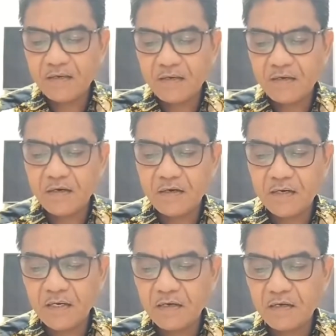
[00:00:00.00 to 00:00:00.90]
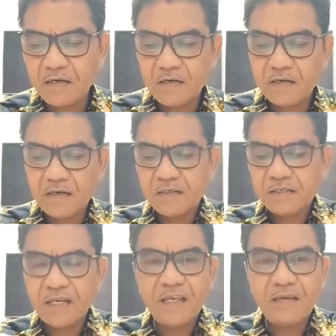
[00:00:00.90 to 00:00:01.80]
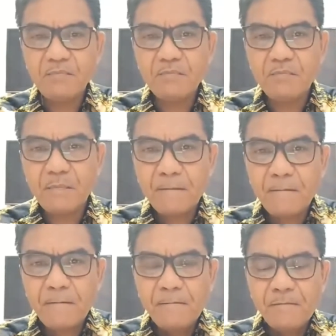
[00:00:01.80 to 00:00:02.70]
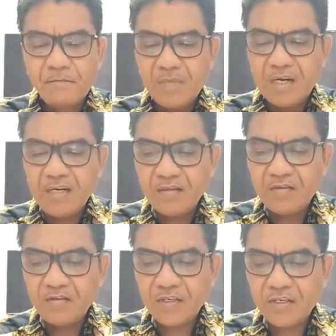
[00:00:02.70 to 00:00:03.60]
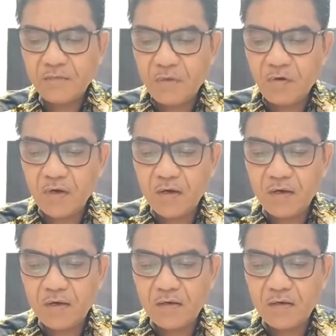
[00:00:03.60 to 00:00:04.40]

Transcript: uh, saya melihat di sini bahwa